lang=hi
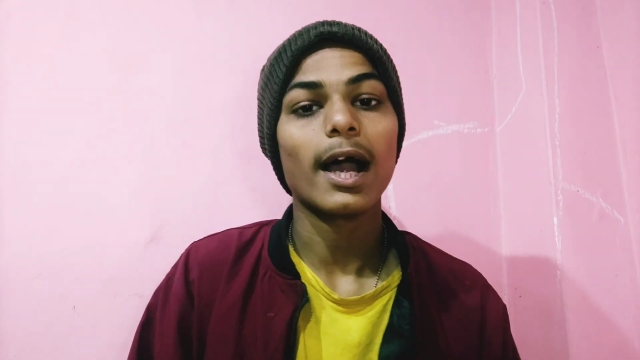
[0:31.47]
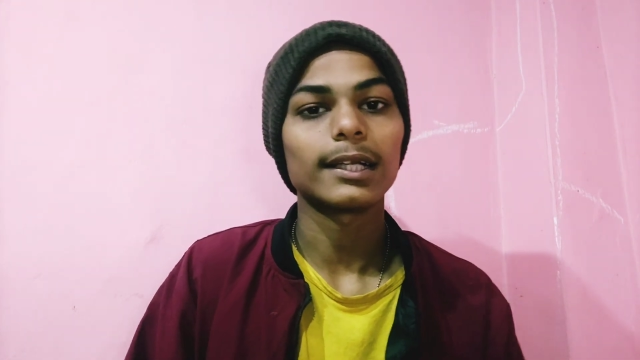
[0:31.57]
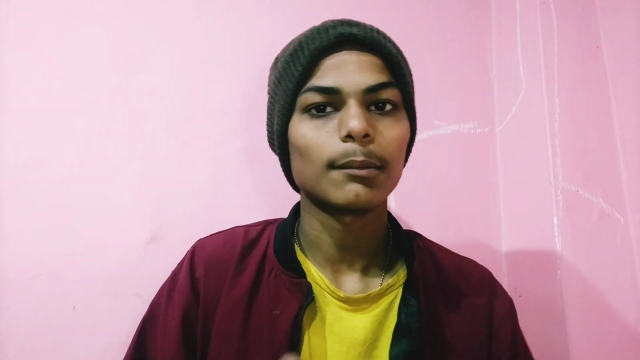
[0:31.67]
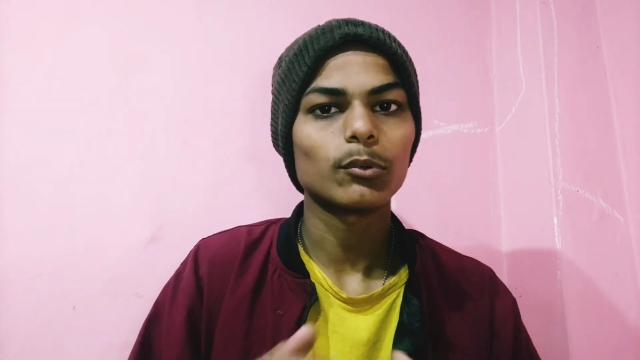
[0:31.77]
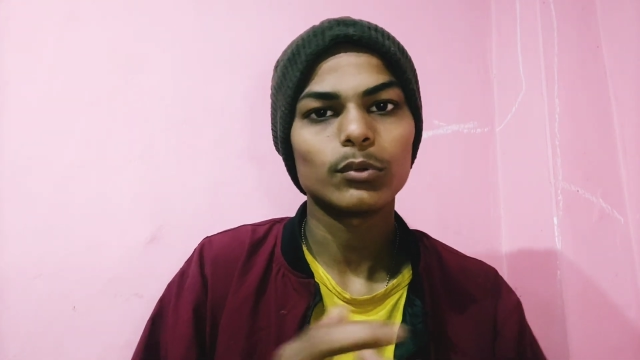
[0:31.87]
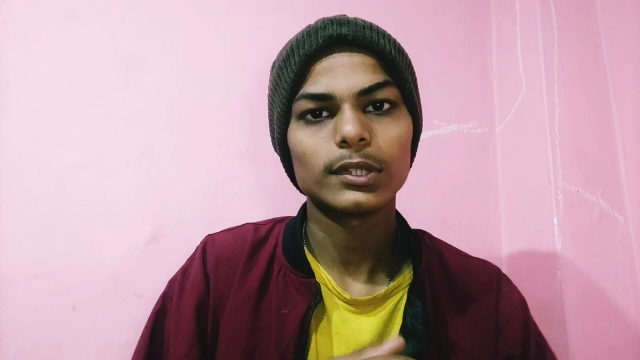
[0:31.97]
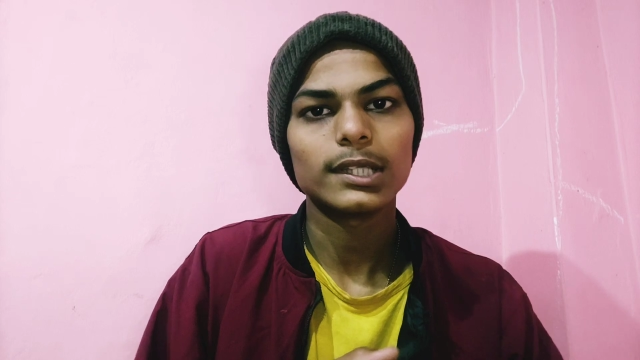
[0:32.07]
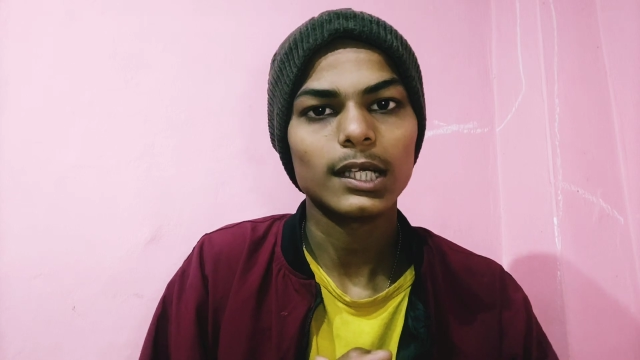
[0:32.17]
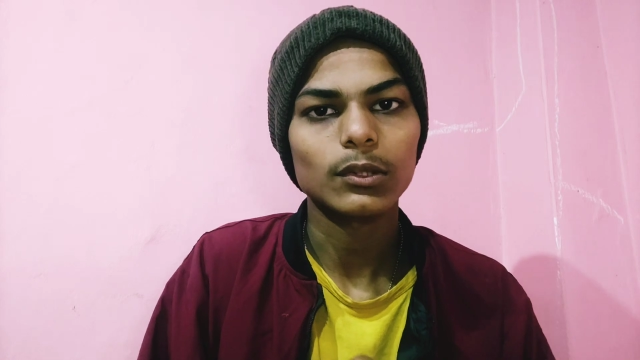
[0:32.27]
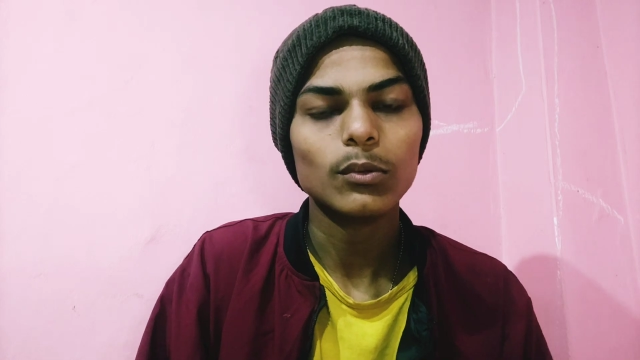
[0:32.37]
आज आप लोग को
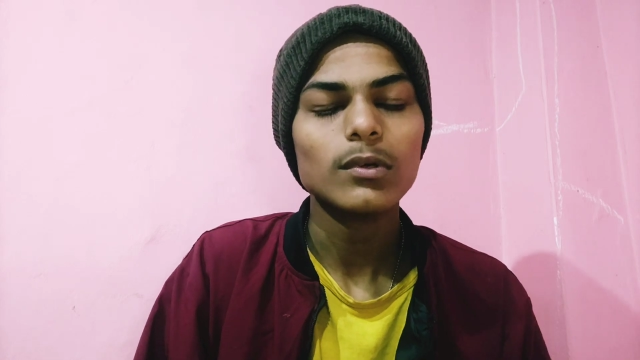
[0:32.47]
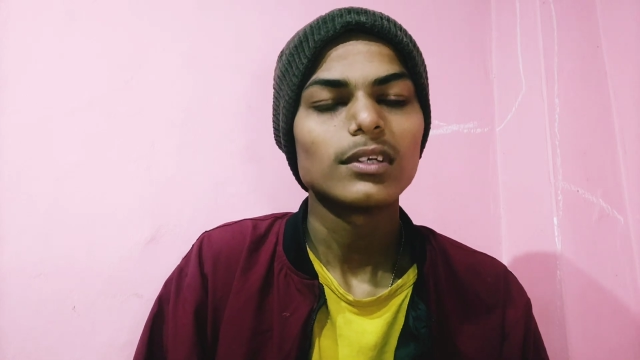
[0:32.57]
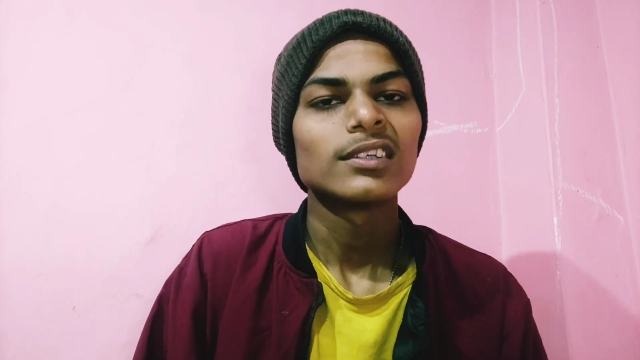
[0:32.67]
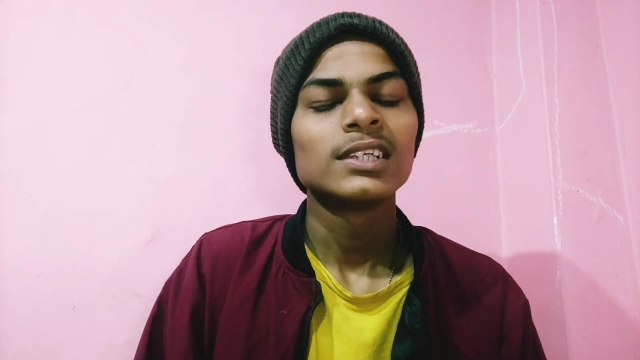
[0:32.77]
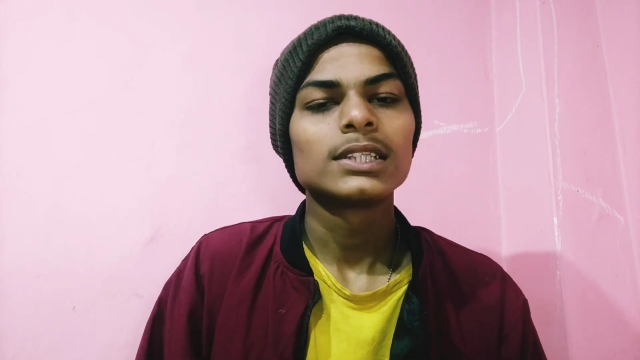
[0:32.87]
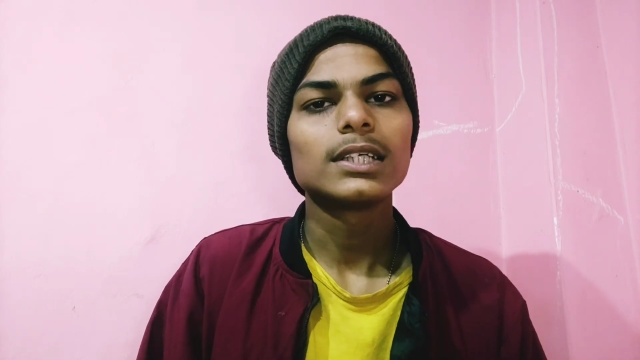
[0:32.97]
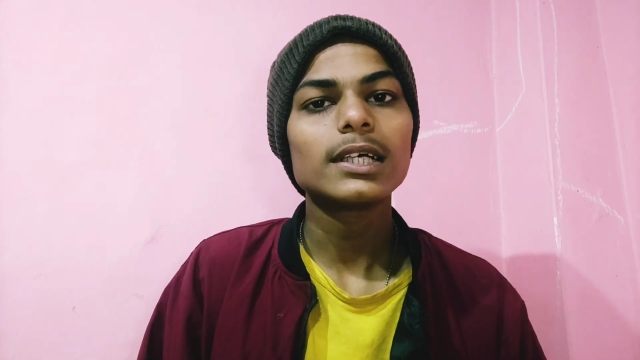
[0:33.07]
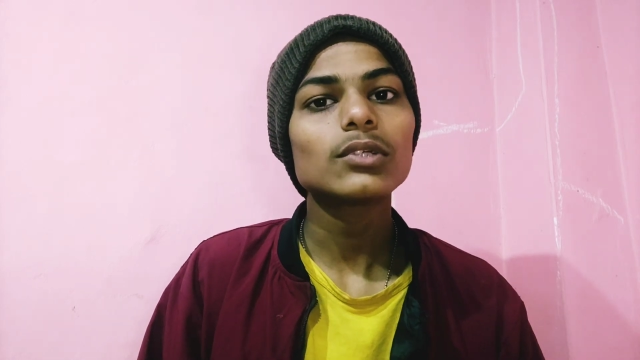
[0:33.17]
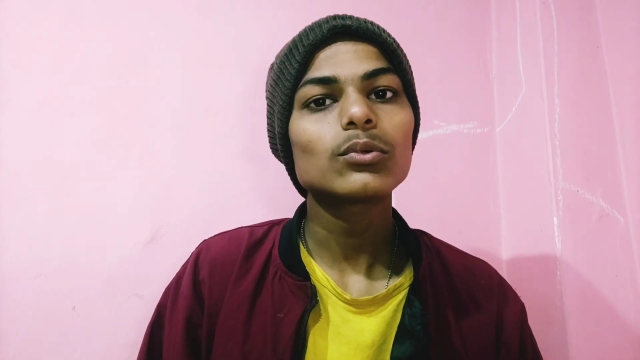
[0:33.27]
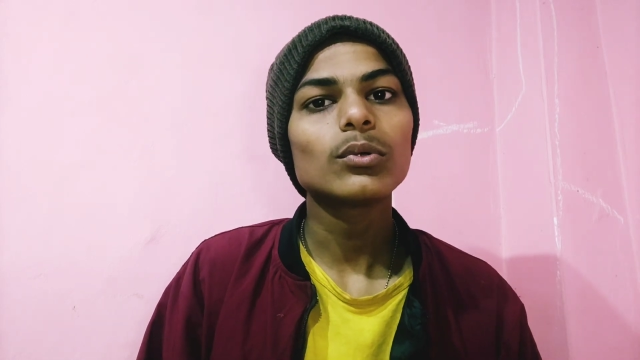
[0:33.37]
दिखलाता हूँ
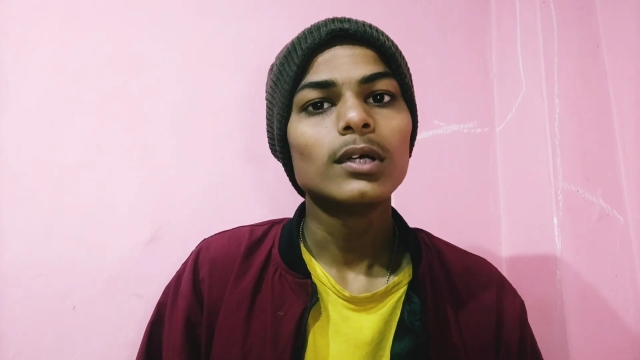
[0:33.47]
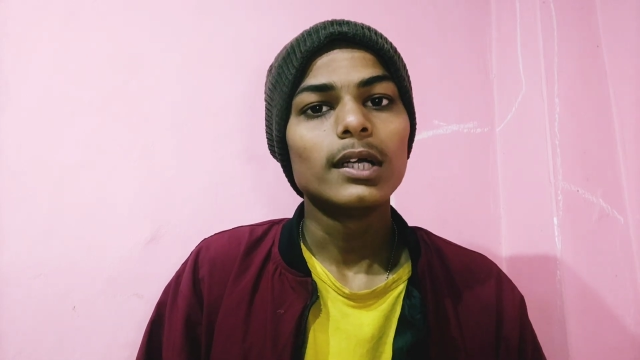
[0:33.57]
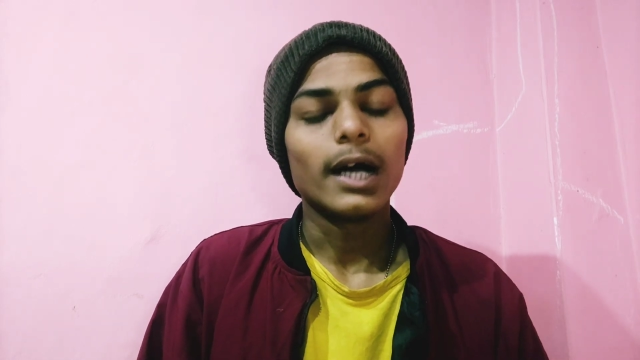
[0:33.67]
गैस तो